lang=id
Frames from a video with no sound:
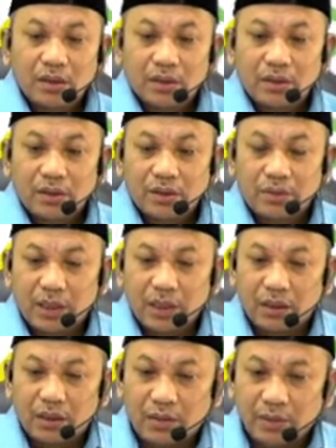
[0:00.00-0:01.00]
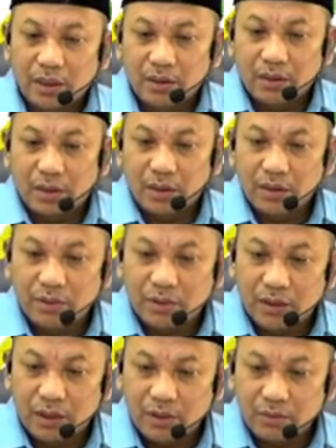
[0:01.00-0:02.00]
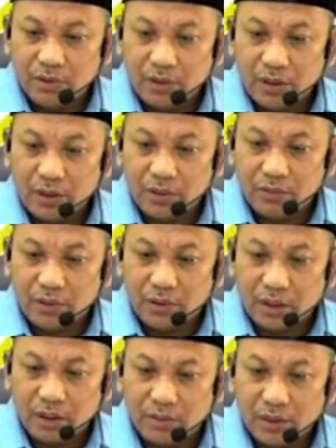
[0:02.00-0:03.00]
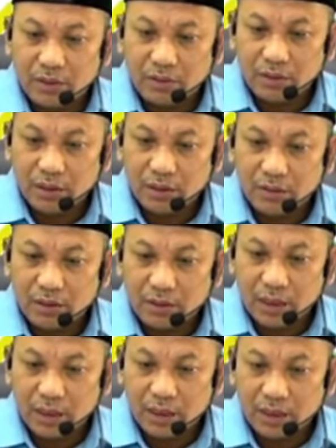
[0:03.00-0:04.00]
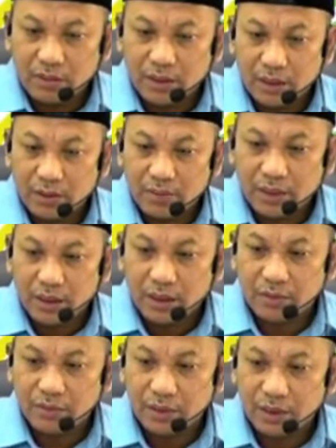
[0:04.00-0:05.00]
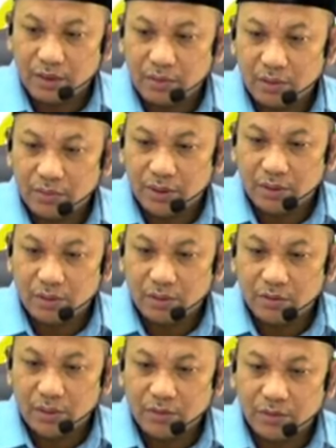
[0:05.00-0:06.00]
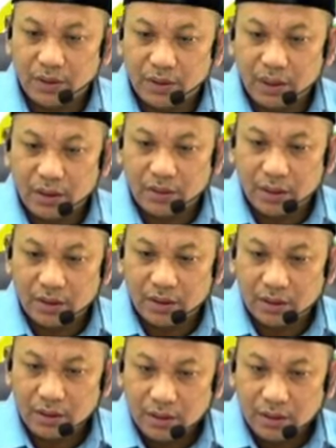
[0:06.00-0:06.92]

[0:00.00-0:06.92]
Bismillahirrahmanirrahim. Qala al-musannifu rahimahullahu taala wa nafa'ana bihi wa bi'ulumihi fid darain.